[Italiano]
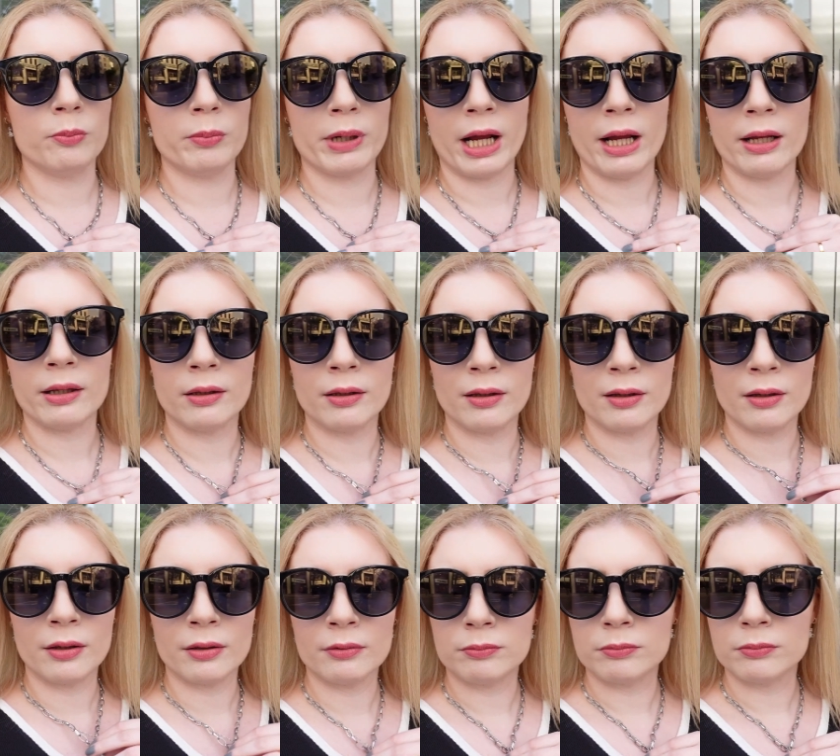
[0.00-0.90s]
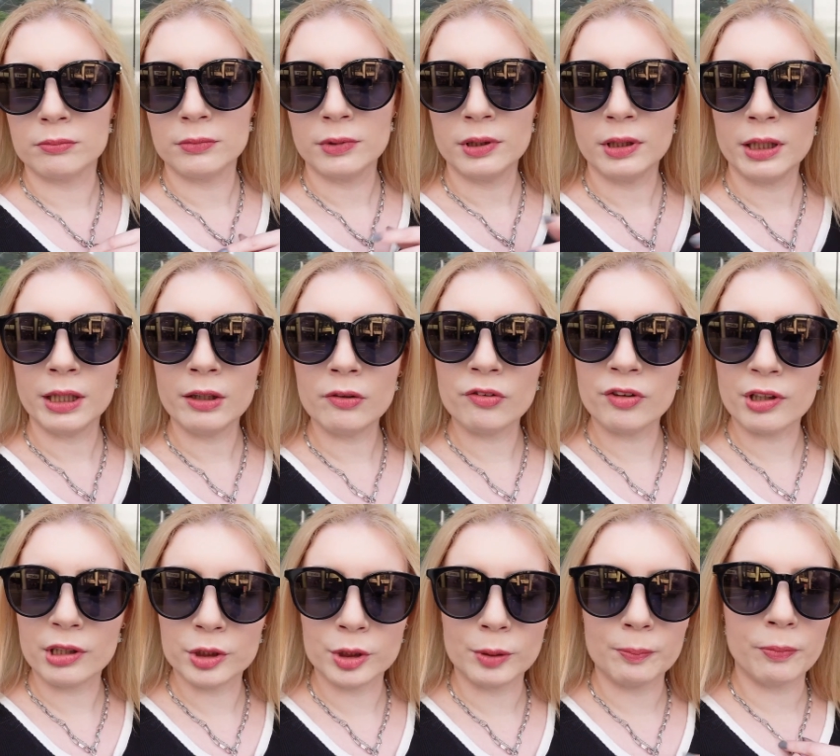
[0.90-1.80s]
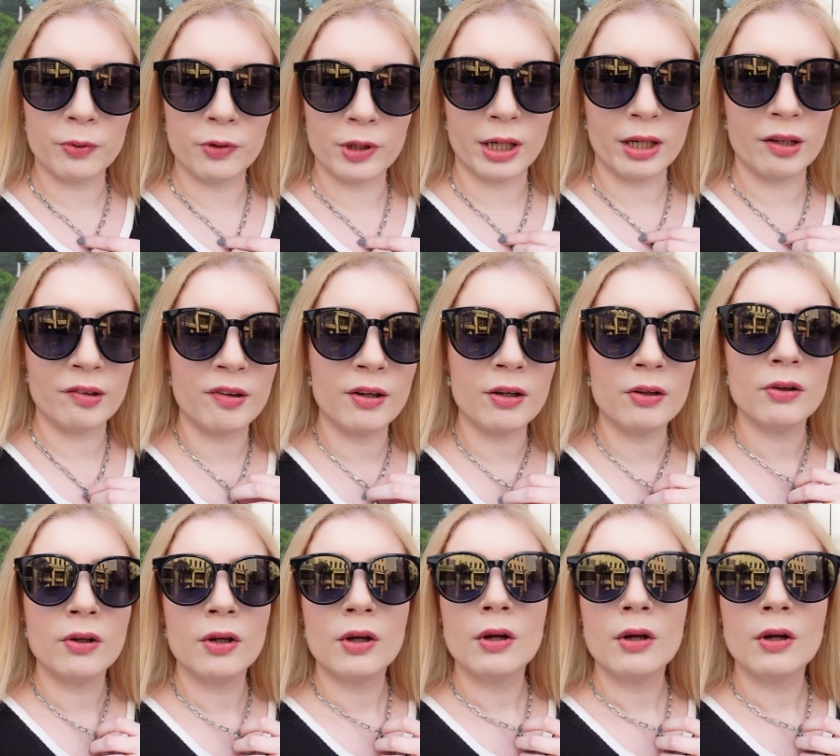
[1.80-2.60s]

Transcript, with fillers: brand credo sia giapponese